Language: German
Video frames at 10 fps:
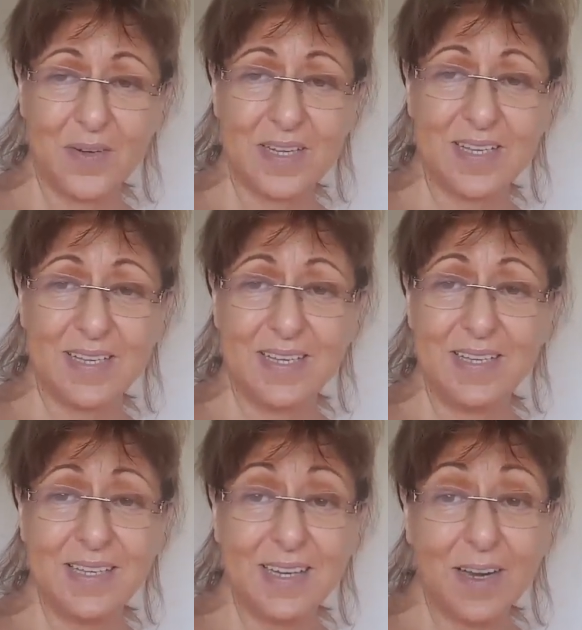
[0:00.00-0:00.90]
Und
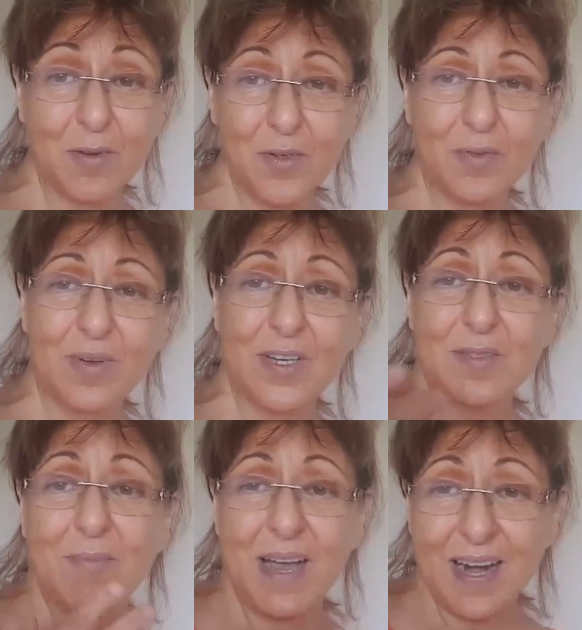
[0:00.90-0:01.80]
ich kann euch
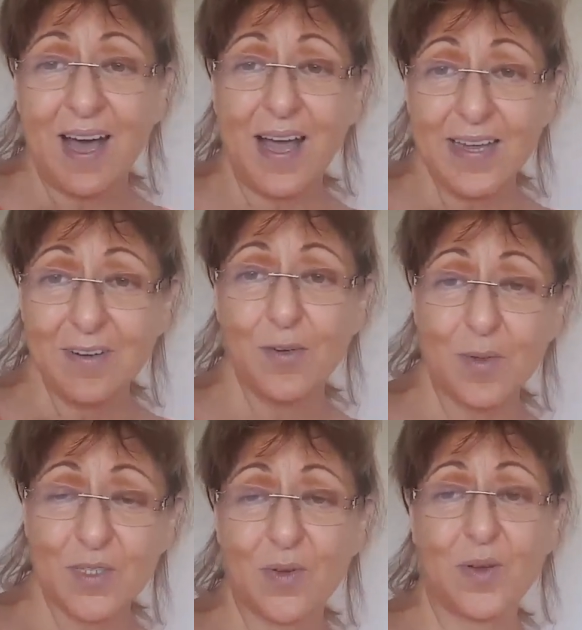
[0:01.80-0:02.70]
nur aus meiner
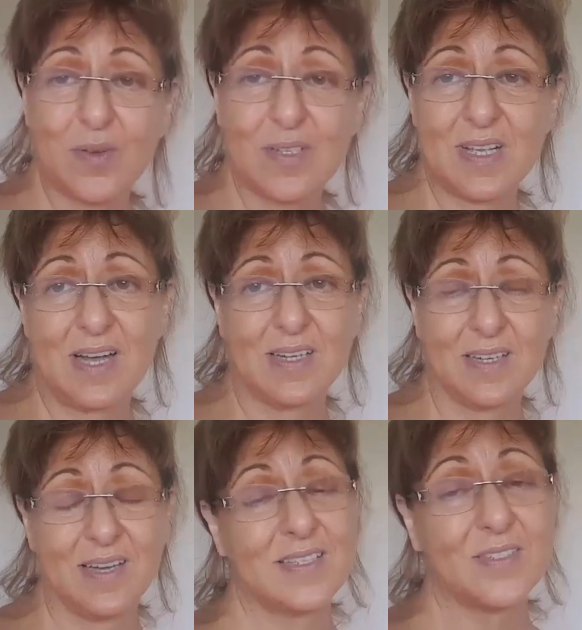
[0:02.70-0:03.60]
eigenen Überzeugung
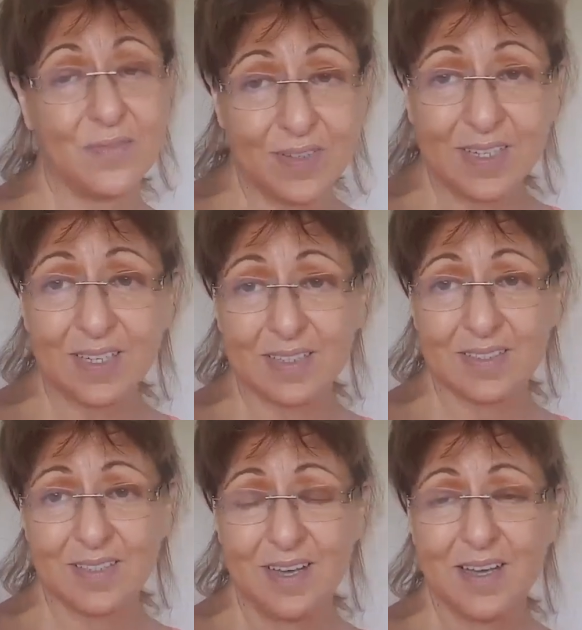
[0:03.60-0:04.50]
sagen, es
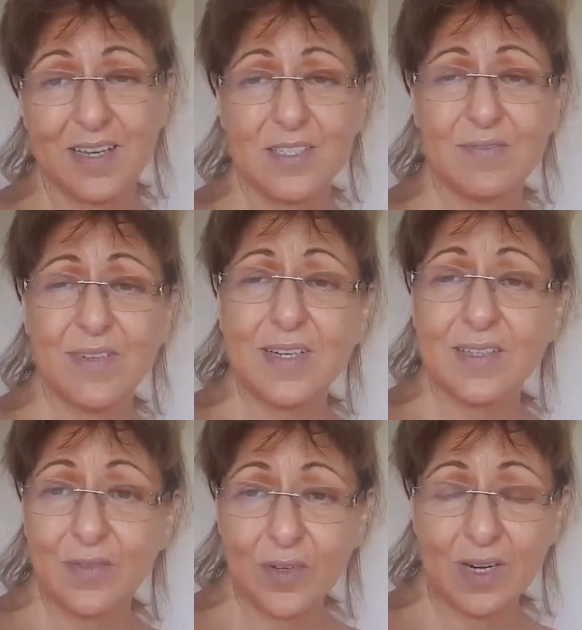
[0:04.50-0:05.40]
wirkt. Es
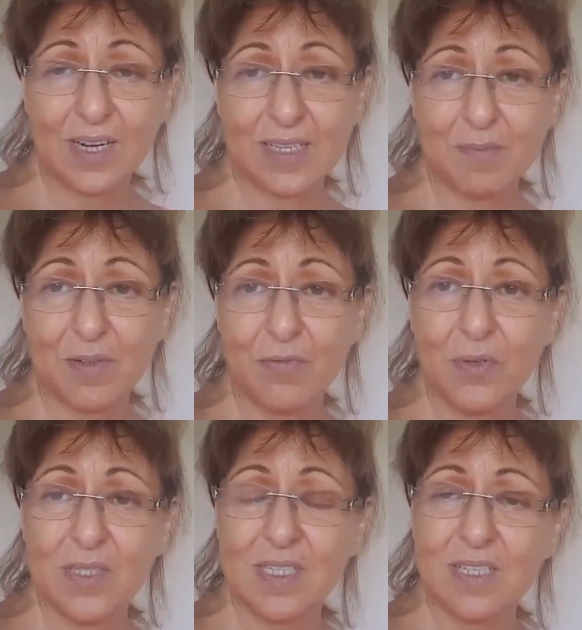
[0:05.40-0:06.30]
wirkt wirklich. Man
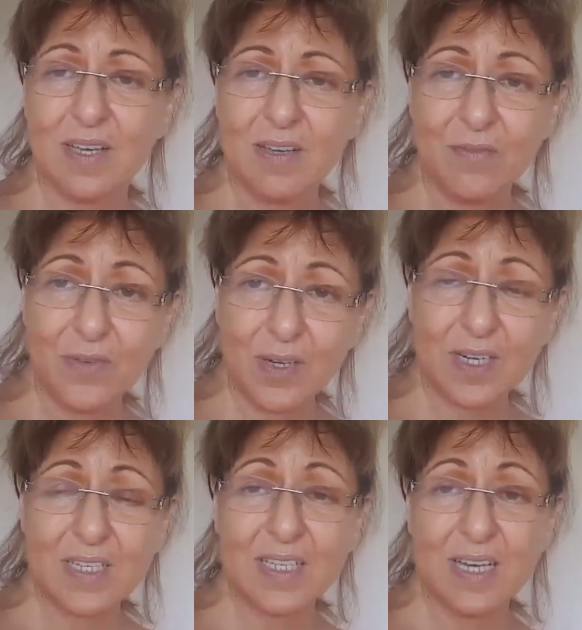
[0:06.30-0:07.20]
fühlt sich
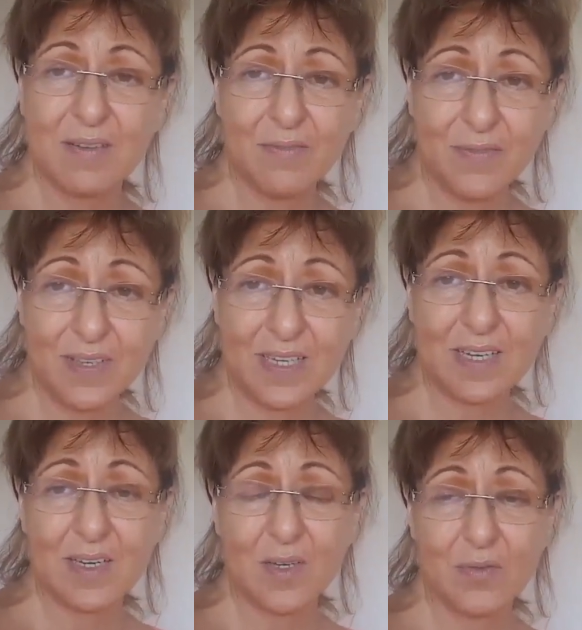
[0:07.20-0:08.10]
wirklich
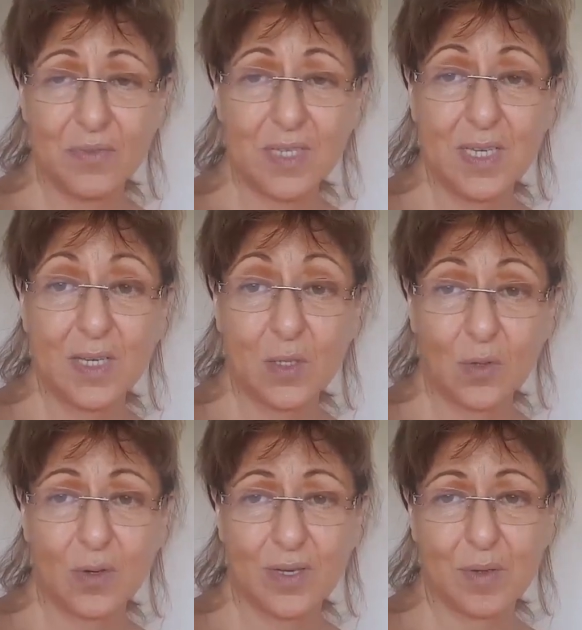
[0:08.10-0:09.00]
wieder wie
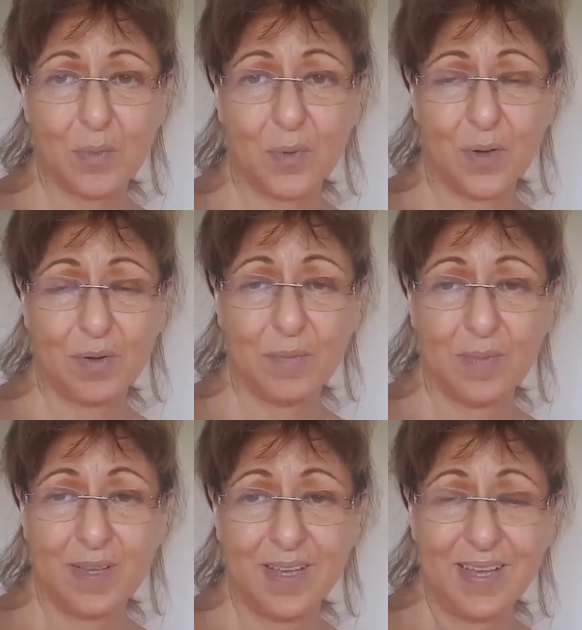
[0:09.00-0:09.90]

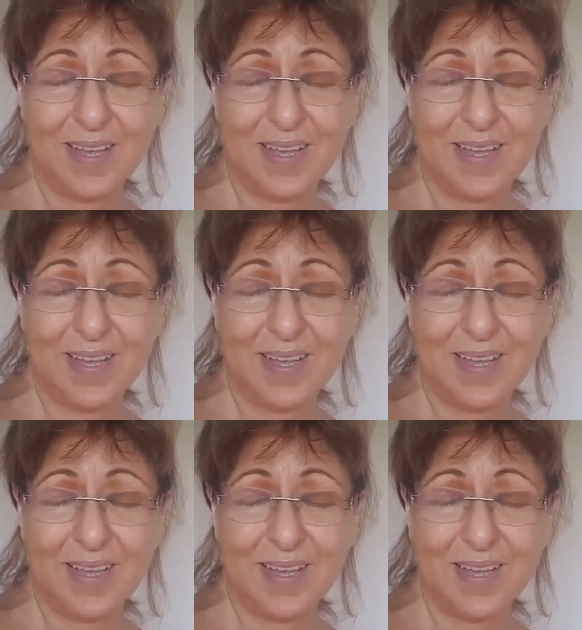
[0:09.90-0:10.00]
neugeboren.